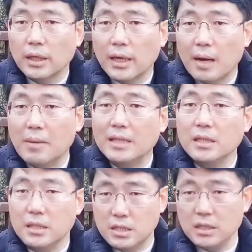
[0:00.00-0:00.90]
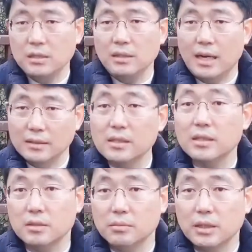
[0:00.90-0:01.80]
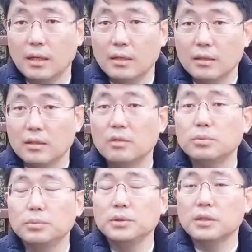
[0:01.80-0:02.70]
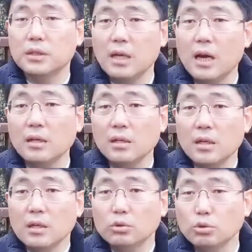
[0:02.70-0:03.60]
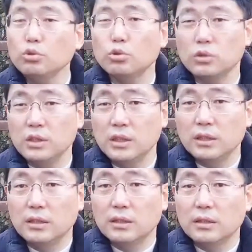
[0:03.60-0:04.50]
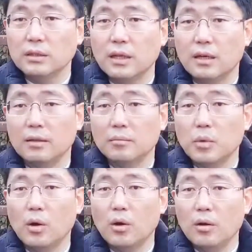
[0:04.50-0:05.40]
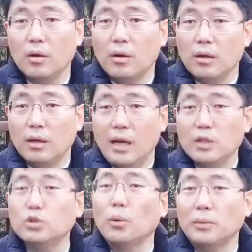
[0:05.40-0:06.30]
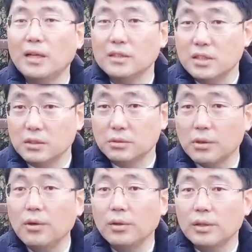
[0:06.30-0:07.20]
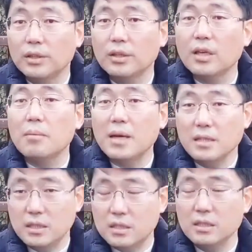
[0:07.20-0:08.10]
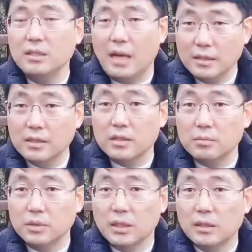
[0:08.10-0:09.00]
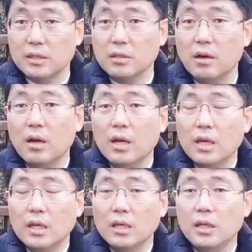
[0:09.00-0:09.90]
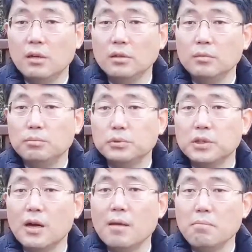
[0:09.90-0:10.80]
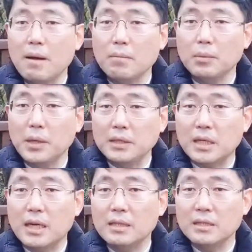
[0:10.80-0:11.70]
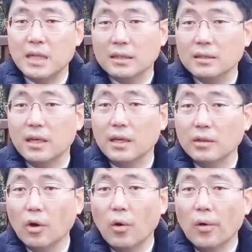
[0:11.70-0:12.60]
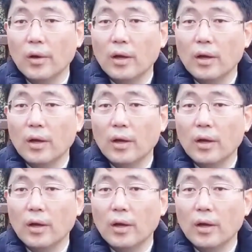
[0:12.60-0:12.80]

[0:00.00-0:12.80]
가만히 있지는 않을 것입니다. 그런 부분을 그냥 순순히 그냥 뭐 할 수 없다는 식으로 그렇게만 있지는 않을 것입니다. 그래서 이런 부정한 방법을 획책하는 자들에게도